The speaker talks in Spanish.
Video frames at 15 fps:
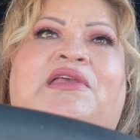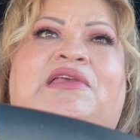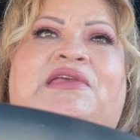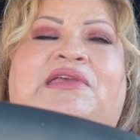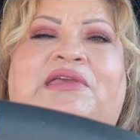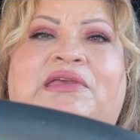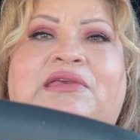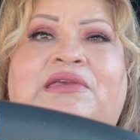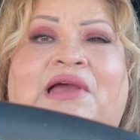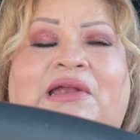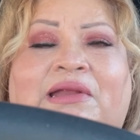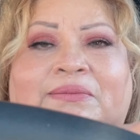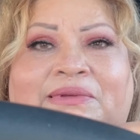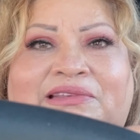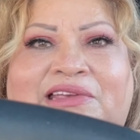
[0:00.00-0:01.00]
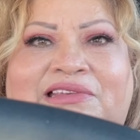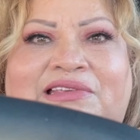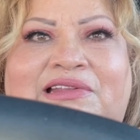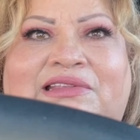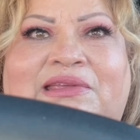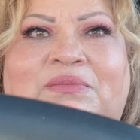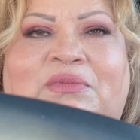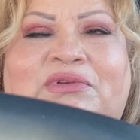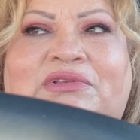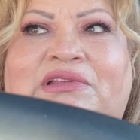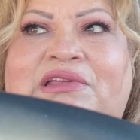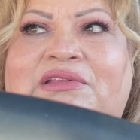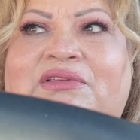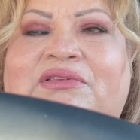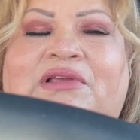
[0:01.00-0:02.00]
Y a la vez que sentimos
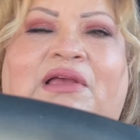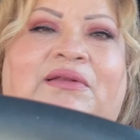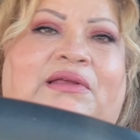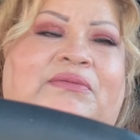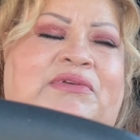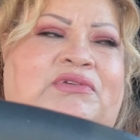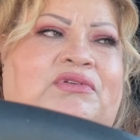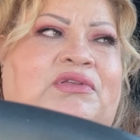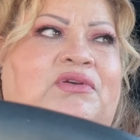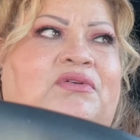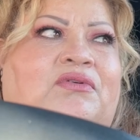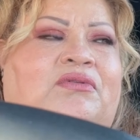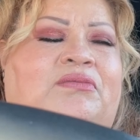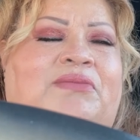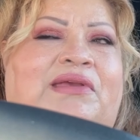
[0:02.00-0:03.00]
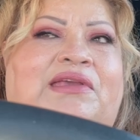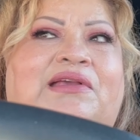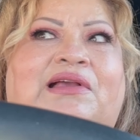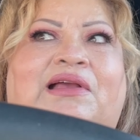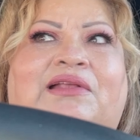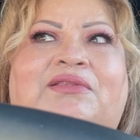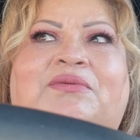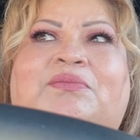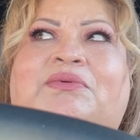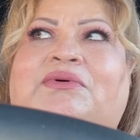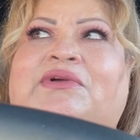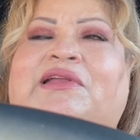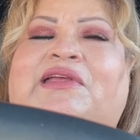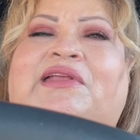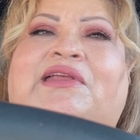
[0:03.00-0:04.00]
lindos, a la vez yo digo, oh my God, no
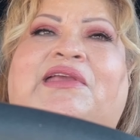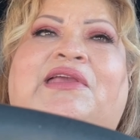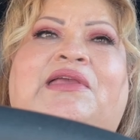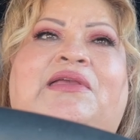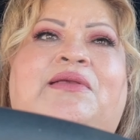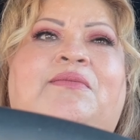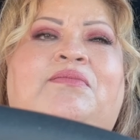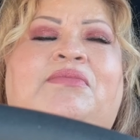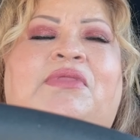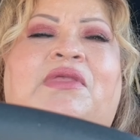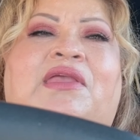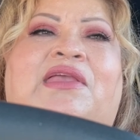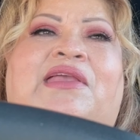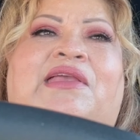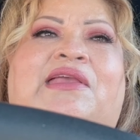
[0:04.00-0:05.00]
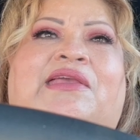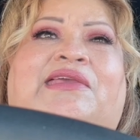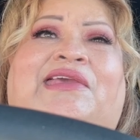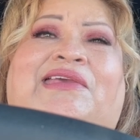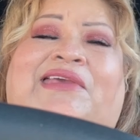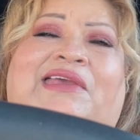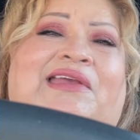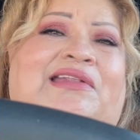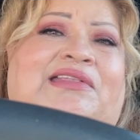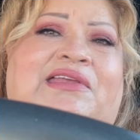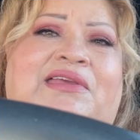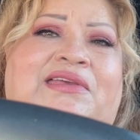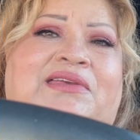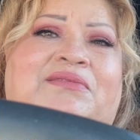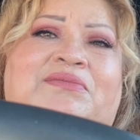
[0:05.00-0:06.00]
puedo creer que, que
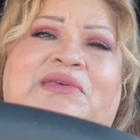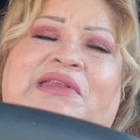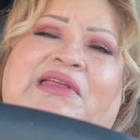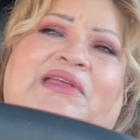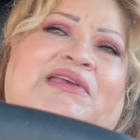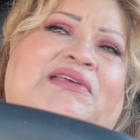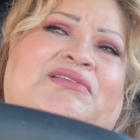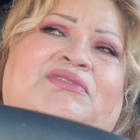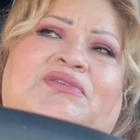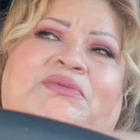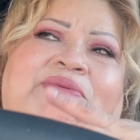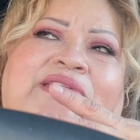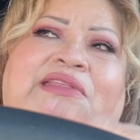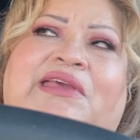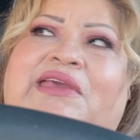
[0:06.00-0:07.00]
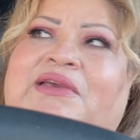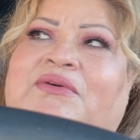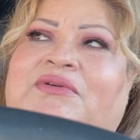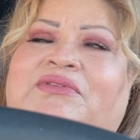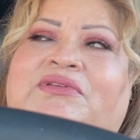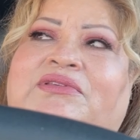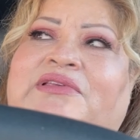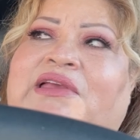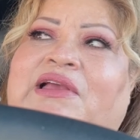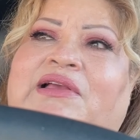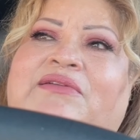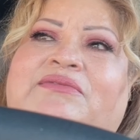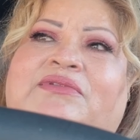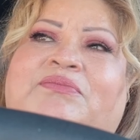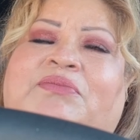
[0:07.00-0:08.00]
gente mire estos videos, o
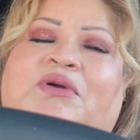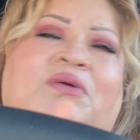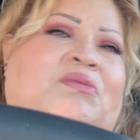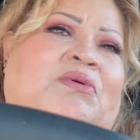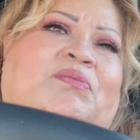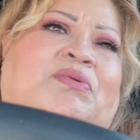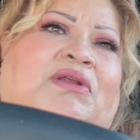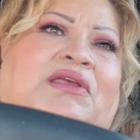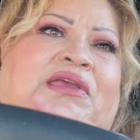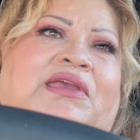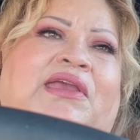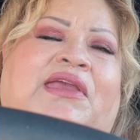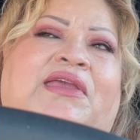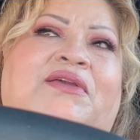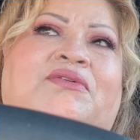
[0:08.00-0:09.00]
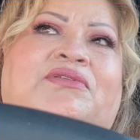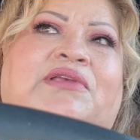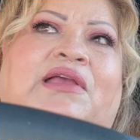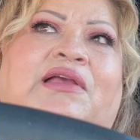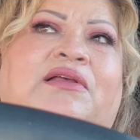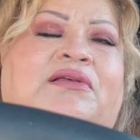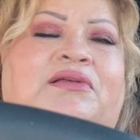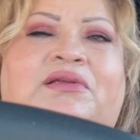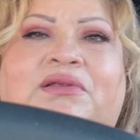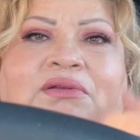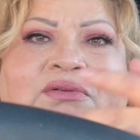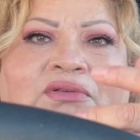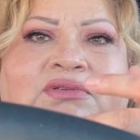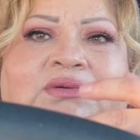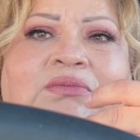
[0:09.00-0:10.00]
sea, como por qué, o sea,
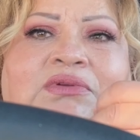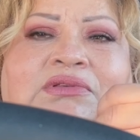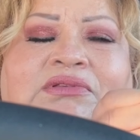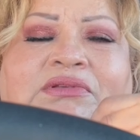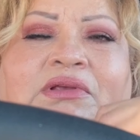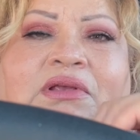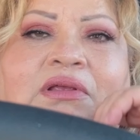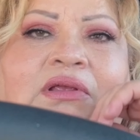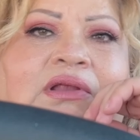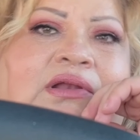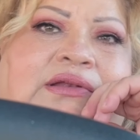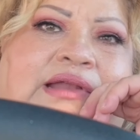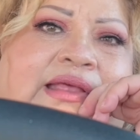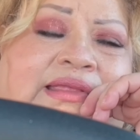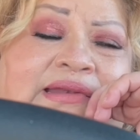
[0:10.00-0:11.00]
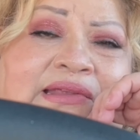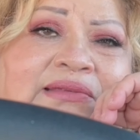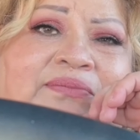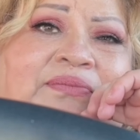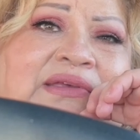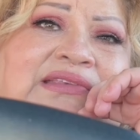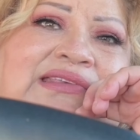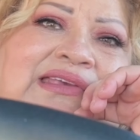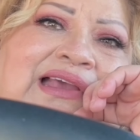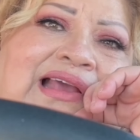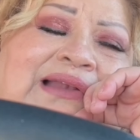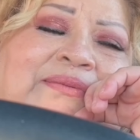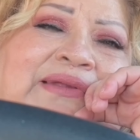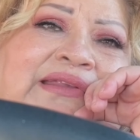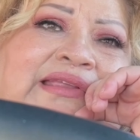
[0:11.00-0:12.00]
no somos nada en
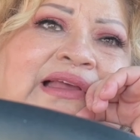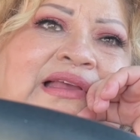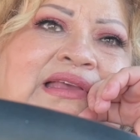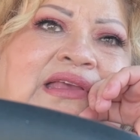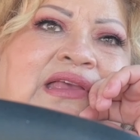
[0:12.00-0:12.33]
especial, ¿verdad?